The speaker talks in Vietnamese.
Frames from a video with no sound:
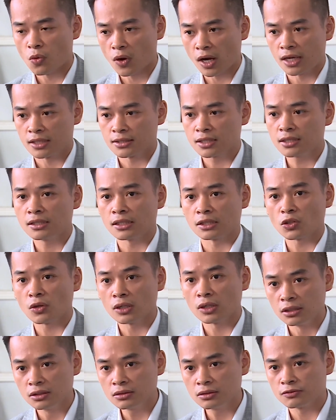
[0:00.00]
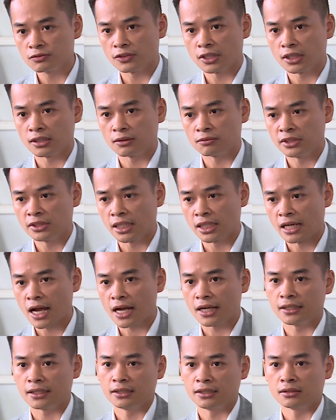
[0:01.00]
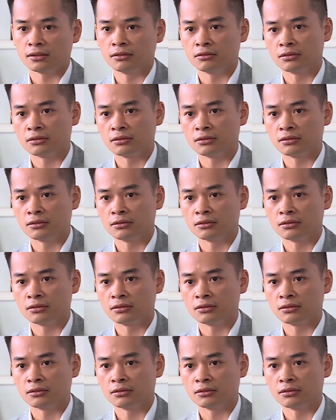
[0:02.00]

quả rất là to lớn và thiệt hại